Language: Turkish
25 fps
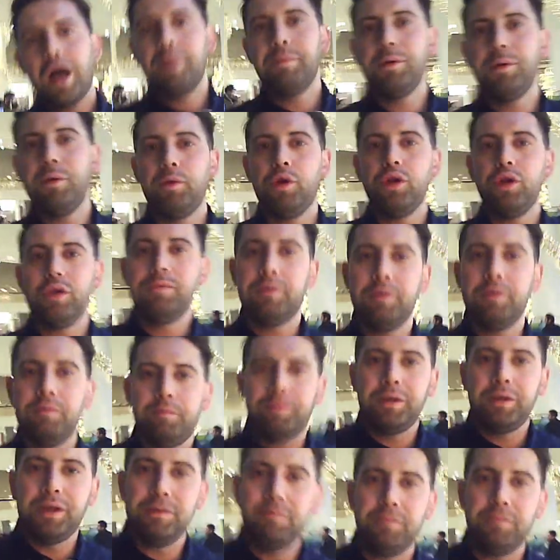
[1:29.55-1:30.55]
Ama böyle
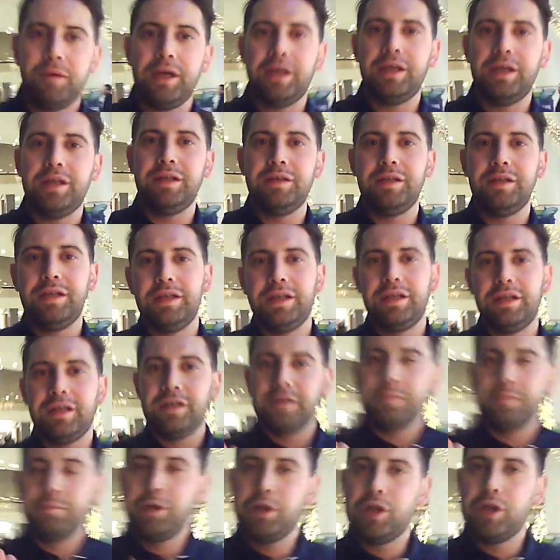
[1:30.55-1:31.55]
bir bin,
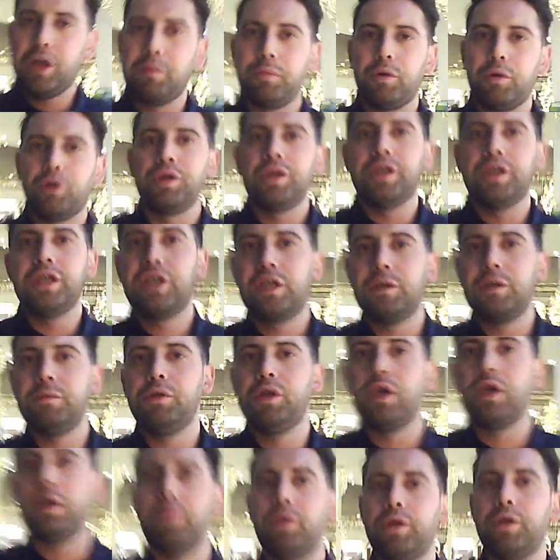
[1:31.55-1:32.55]
e, bin abone,
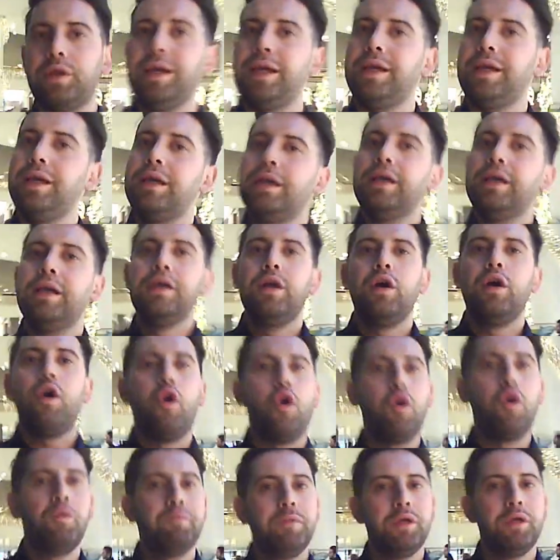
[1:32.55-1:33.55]
iki bin abone,
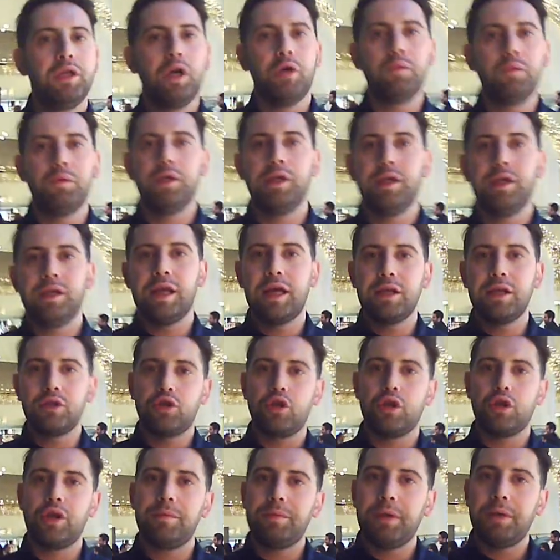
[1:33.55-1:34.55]
on bin
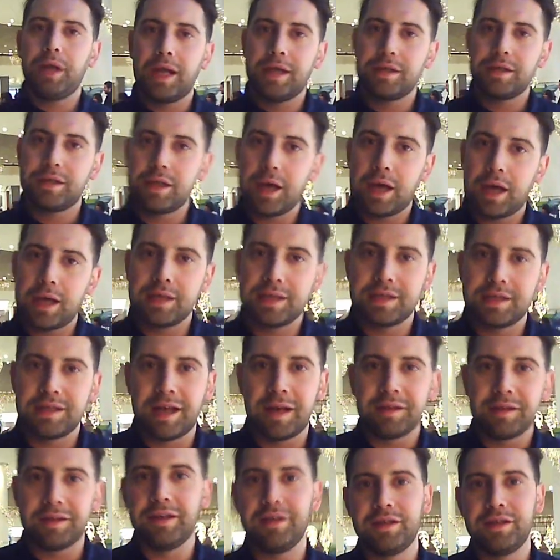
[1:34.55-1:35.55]
aboneden sonra biraz daha
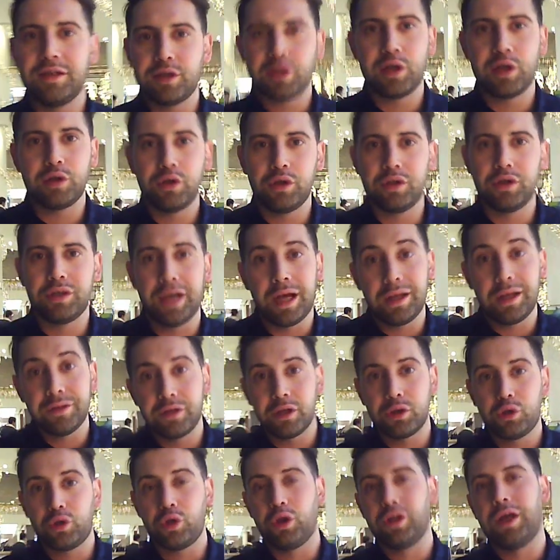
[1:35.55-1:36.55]
hızlan, hızlanıyor diye
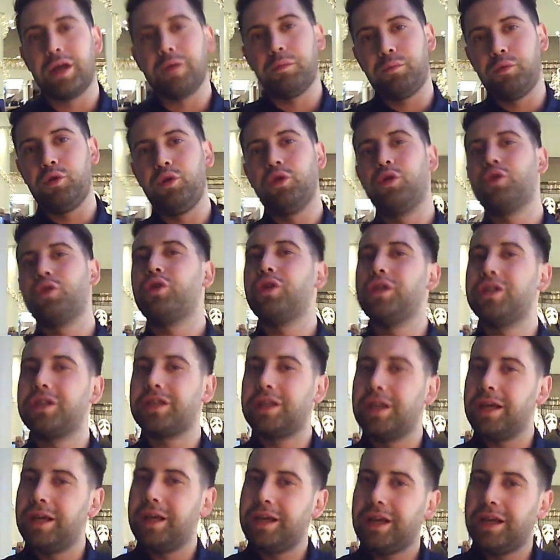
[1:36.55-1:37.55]
anlatıyorlar. Büyük
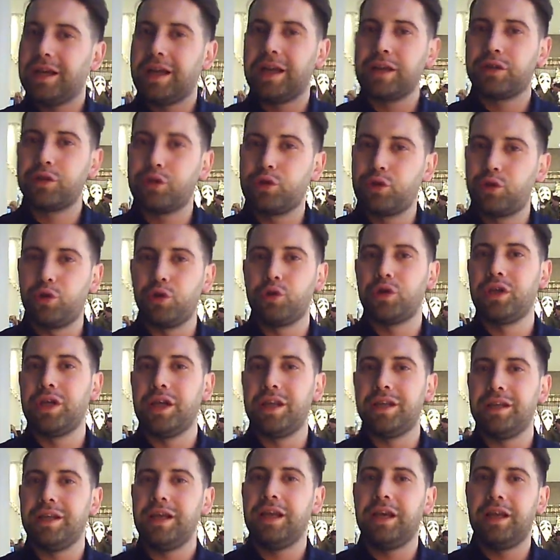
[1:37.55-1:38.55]
işte artık
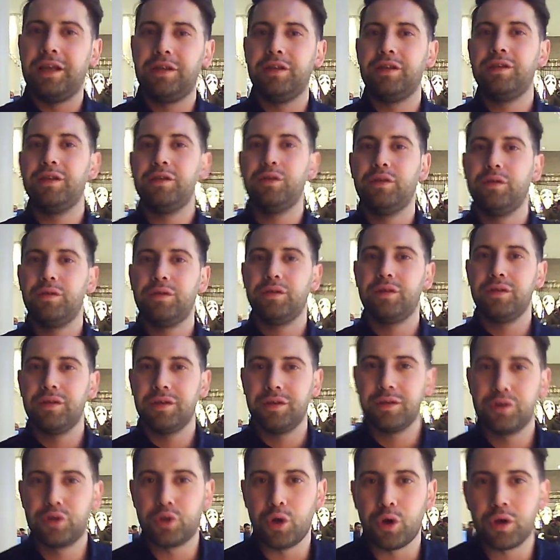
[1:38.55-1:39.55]
Türkiye'nin en
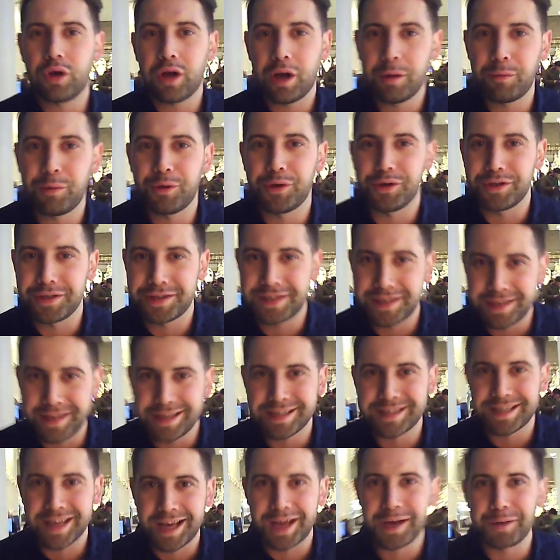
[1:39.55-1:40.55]
çok
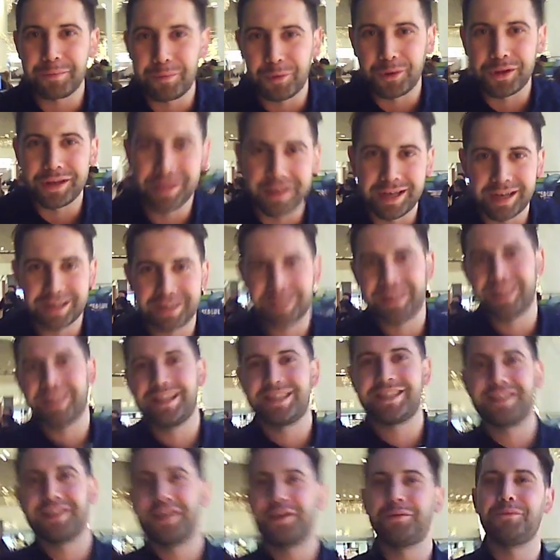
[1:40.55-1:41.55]
abonesine sahip olan
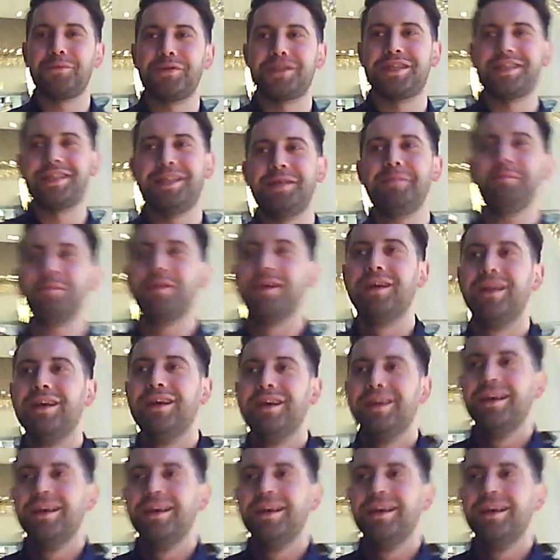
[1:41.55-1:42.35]
arkadaşlarımız deyip.